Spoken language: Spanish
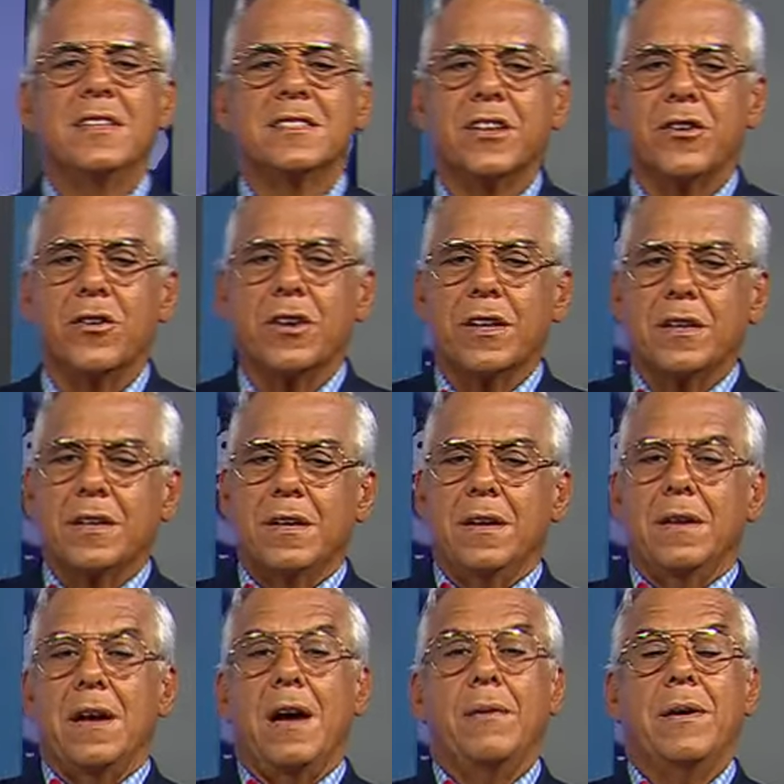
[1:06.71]
Señores,
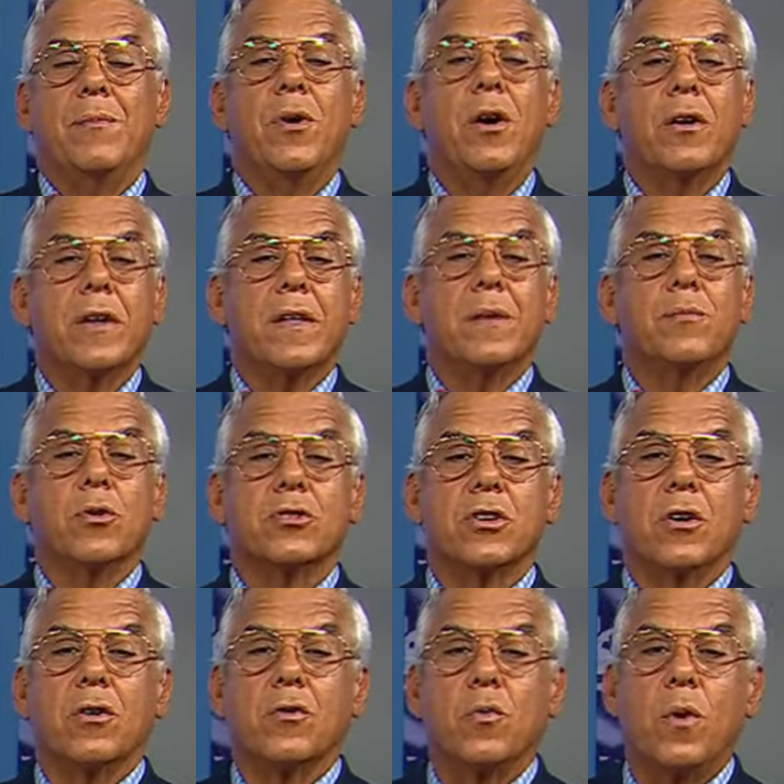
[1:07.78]
hablemos ahora del
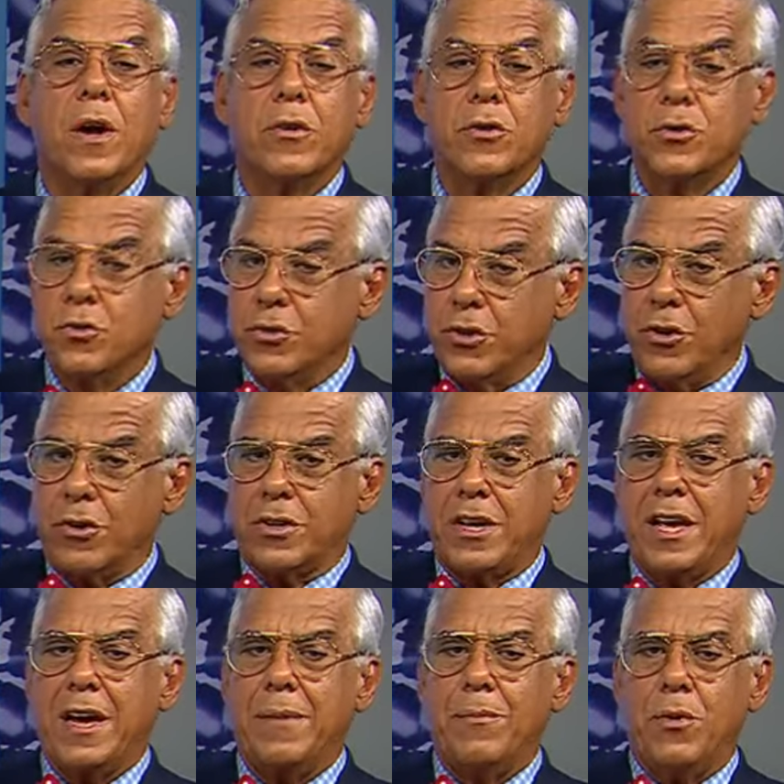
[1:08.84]
boxeador cubano
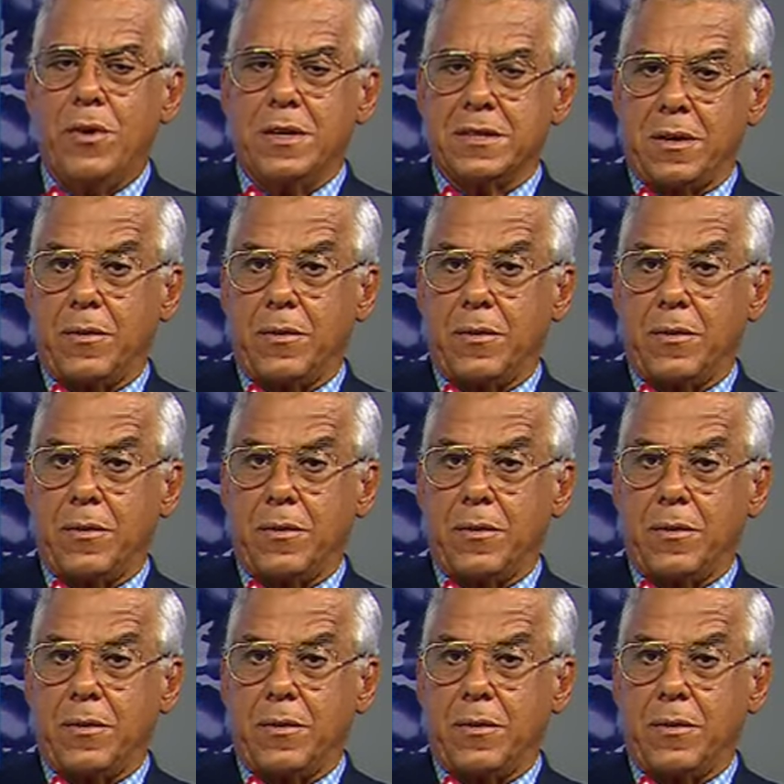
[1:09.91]
Yuriorquis Gamboa.